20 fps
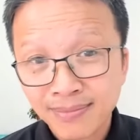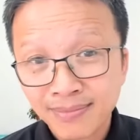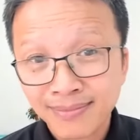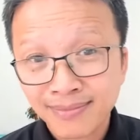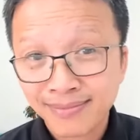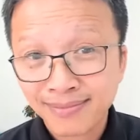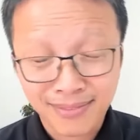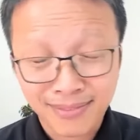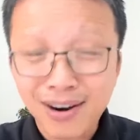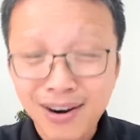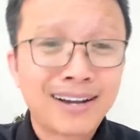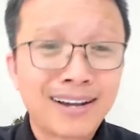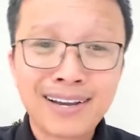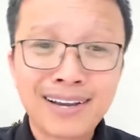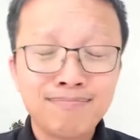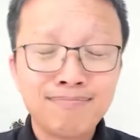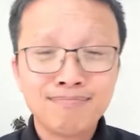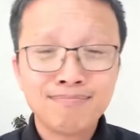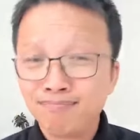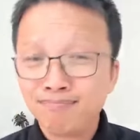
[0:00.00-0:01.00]
Nó là cái
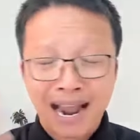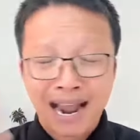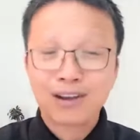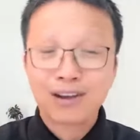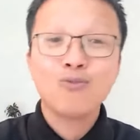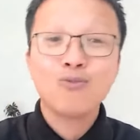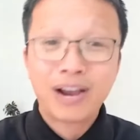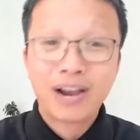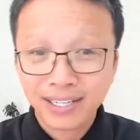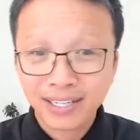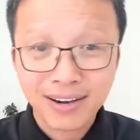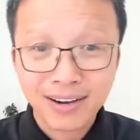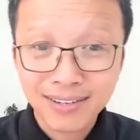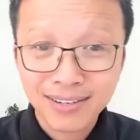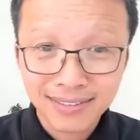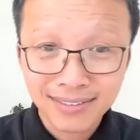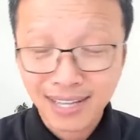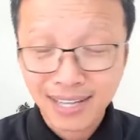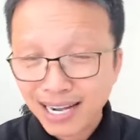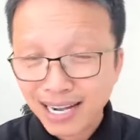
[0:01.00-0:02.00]
bạn cũng vậy thôi,
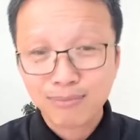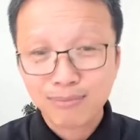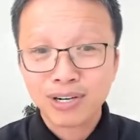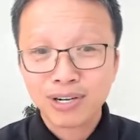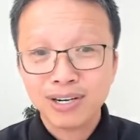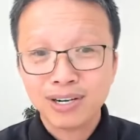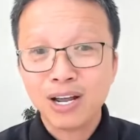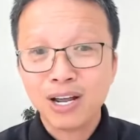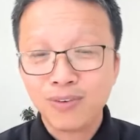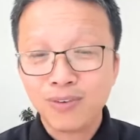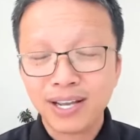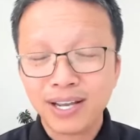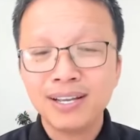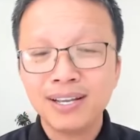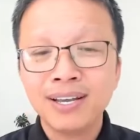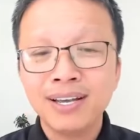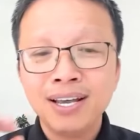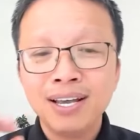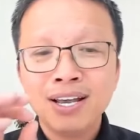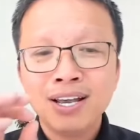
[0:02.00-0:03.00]
tất cả mọi người đều vậy.
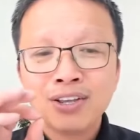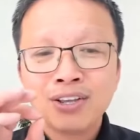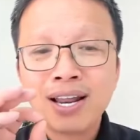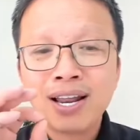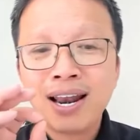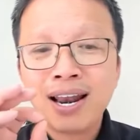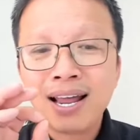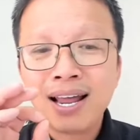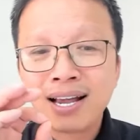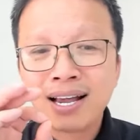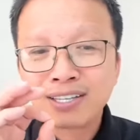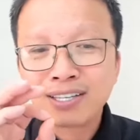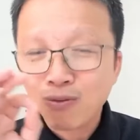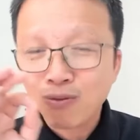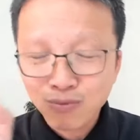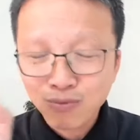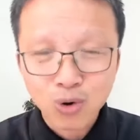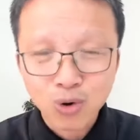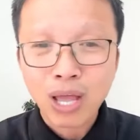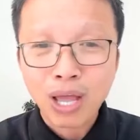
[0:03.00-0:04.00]
Cho nên là chồng
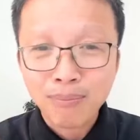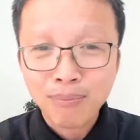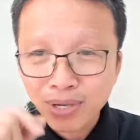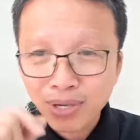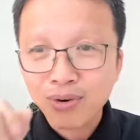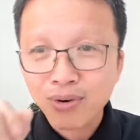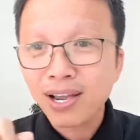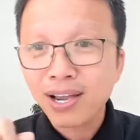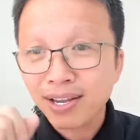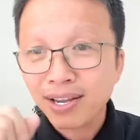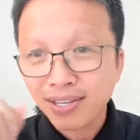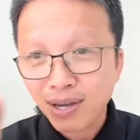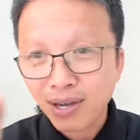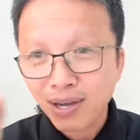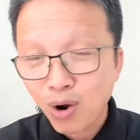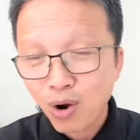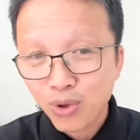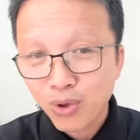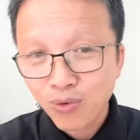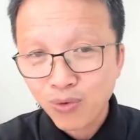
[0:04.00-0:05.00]
vô tâm chỉ có nghĩa là chồng
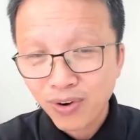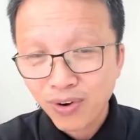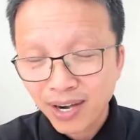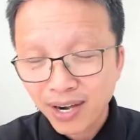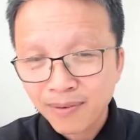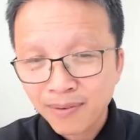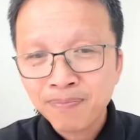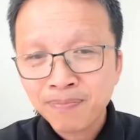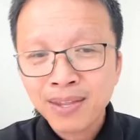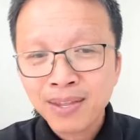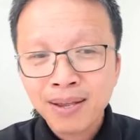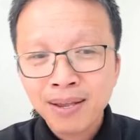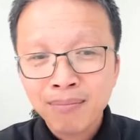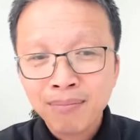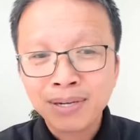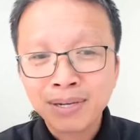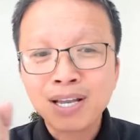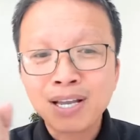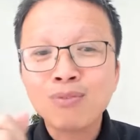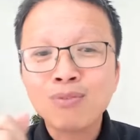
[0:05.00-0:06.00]
không yêu vợ.
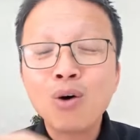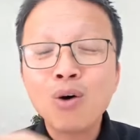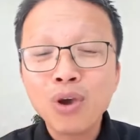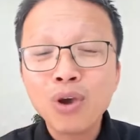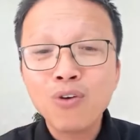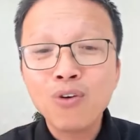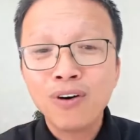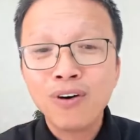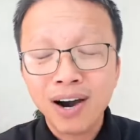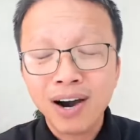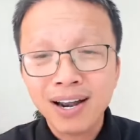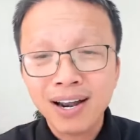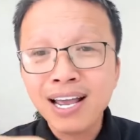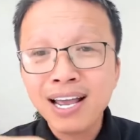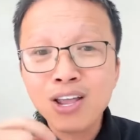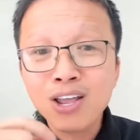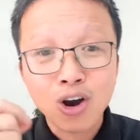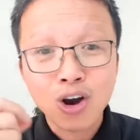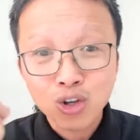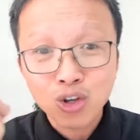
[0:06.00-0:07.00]
Mà chồng không yêu vợ, lý
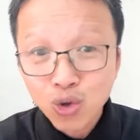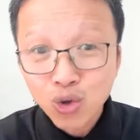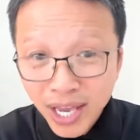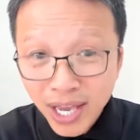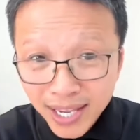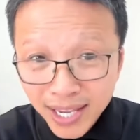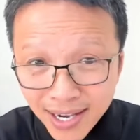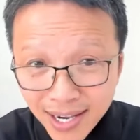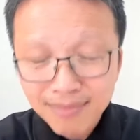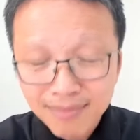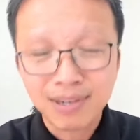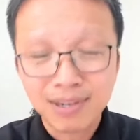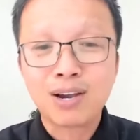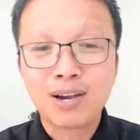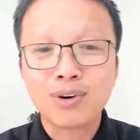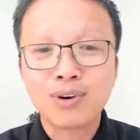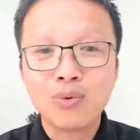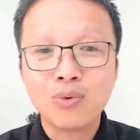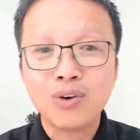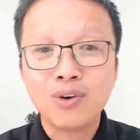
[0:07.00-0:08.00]
do duy nhất mà chồng
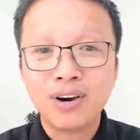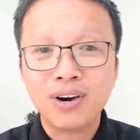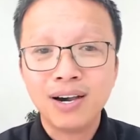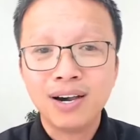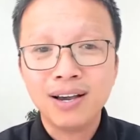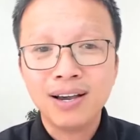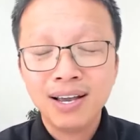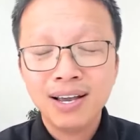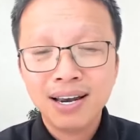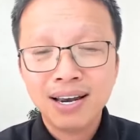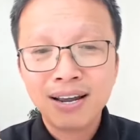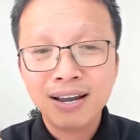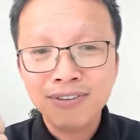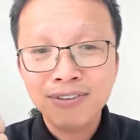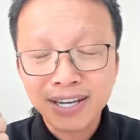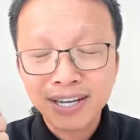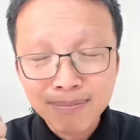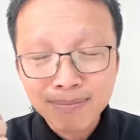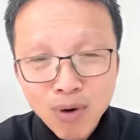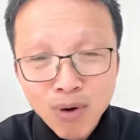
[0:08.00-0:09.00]
không yêu vợ là vì
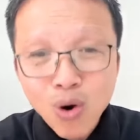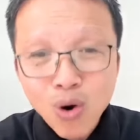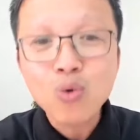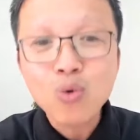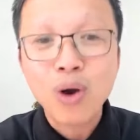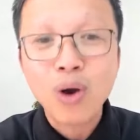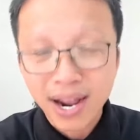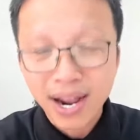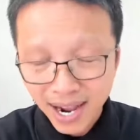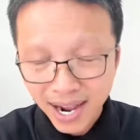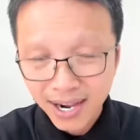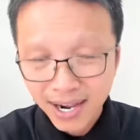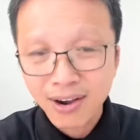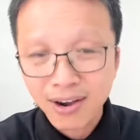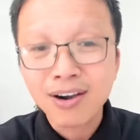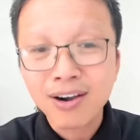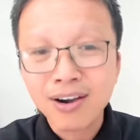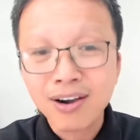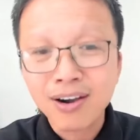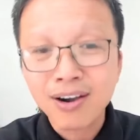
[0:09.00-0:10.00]
cái mối quan hệ
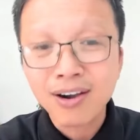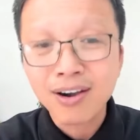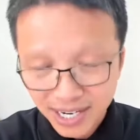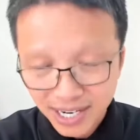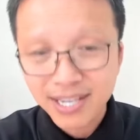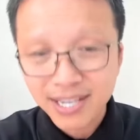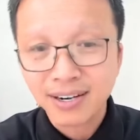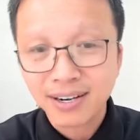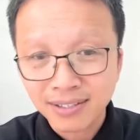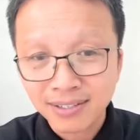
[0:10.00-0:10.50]
đó không được xây dựng.